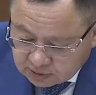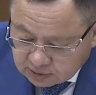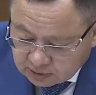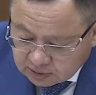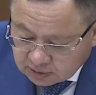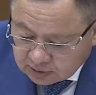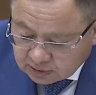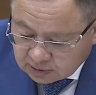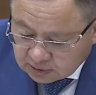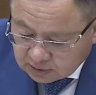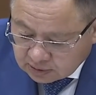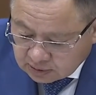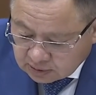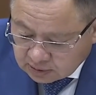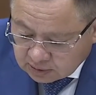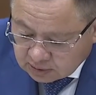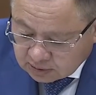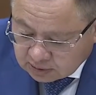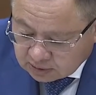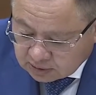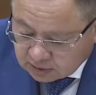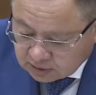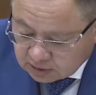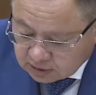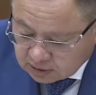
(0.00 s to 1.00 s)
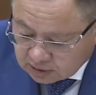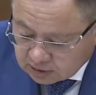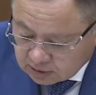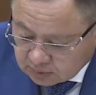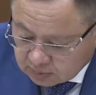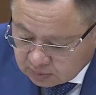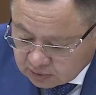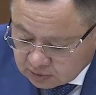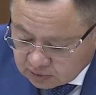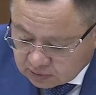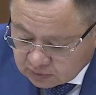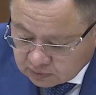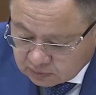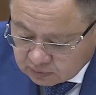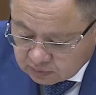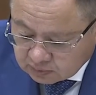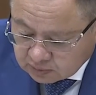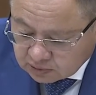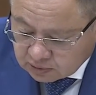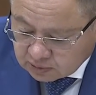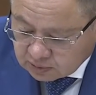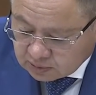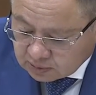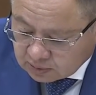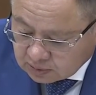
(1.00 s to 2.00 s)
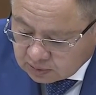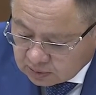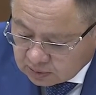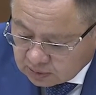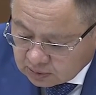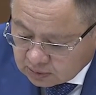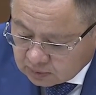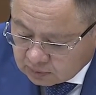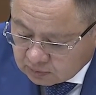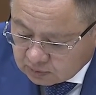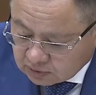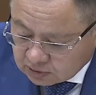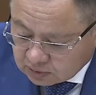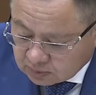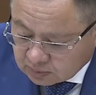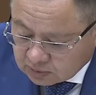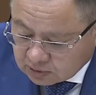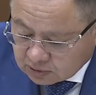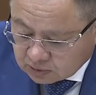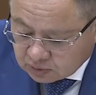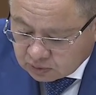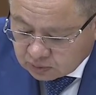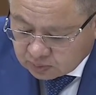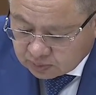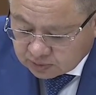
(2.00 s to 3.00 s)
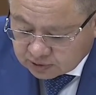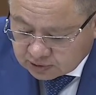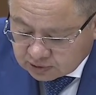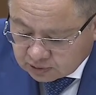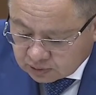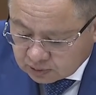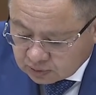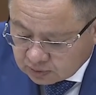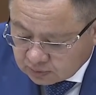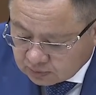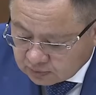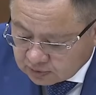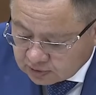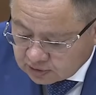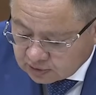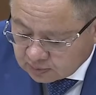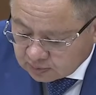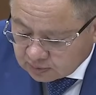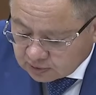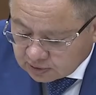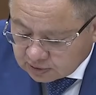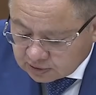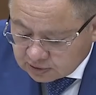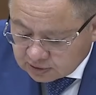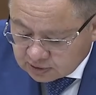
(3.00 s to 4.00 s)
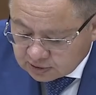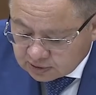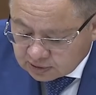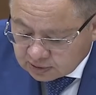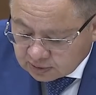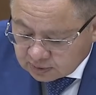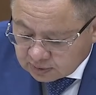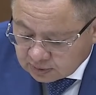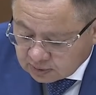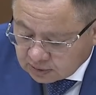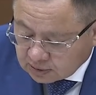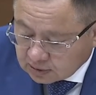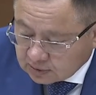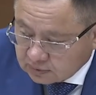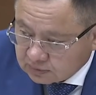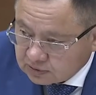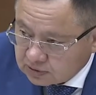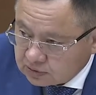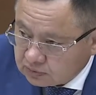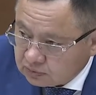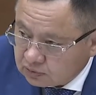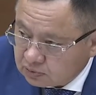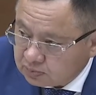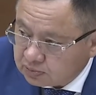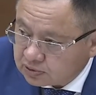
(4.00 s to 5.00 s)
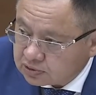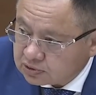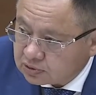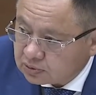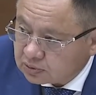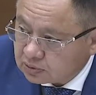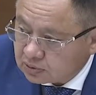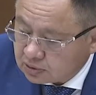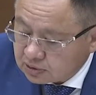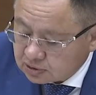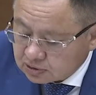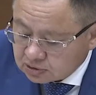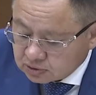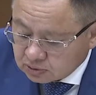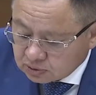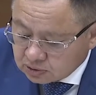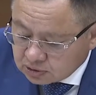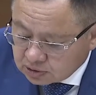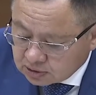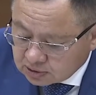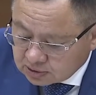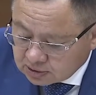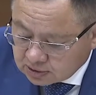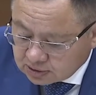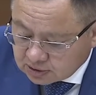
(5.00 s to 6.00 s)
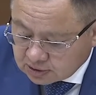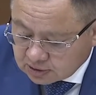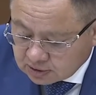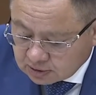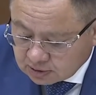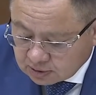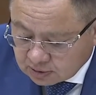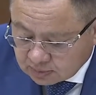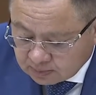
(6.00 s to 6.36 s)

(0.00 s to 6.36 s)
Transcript: И таких объектов мы в этом году построим 18, а всего построили 160.